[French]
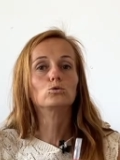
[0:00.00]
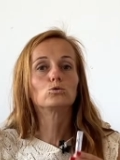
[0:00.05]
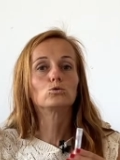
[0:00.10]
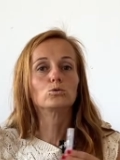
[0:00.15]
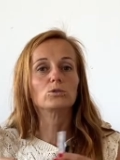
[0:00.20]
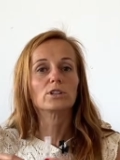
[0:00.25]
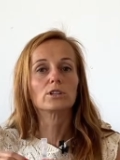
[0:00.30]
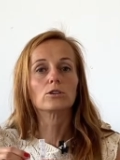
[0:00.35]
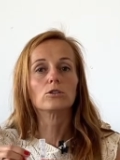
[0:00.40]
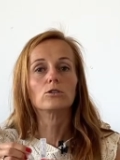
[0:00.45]
ou
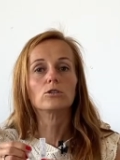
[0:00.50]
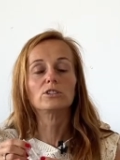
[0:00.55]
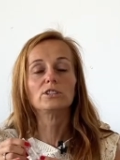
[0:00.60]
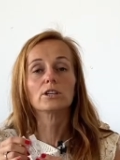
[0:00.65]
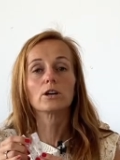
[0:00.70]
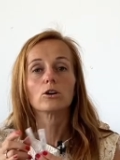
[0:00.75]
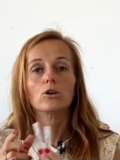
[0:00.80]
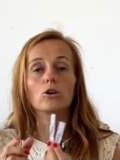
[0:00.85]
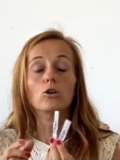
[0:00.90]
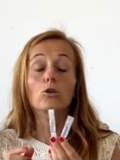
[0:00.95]
des colliers
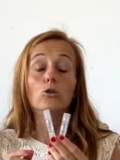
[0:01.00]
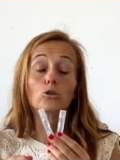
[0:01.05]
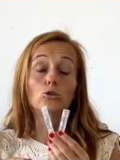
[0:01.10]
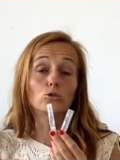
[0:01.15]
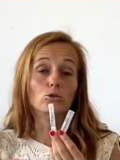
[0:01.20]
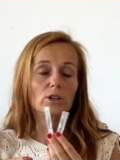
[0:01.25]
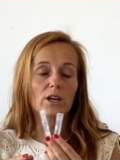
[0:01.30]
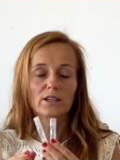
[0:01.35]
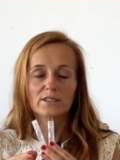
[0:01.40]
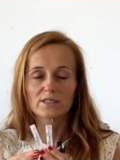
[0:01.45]

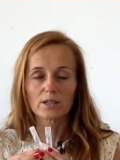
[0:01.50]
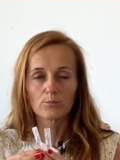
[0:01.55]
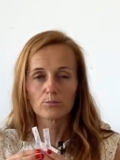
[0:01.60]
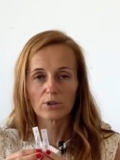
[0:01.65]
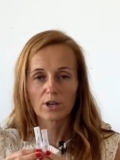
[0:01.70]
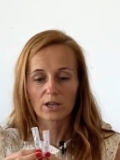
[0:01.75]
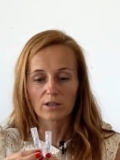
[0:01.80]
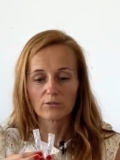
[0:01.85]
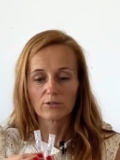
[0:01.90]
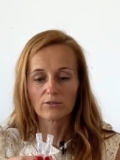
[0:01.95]
oculaires. Ça peut
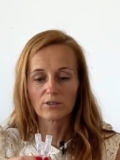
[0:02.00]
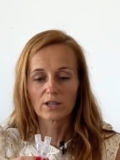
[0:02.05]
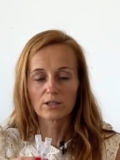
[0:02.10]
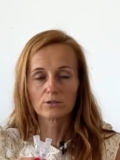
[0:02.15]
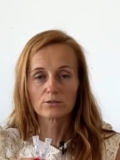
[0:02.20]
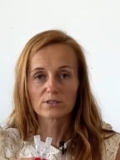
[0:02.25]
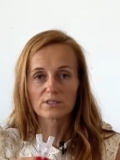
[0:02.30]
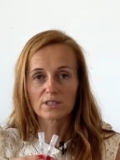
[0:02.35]
arriver en vacances,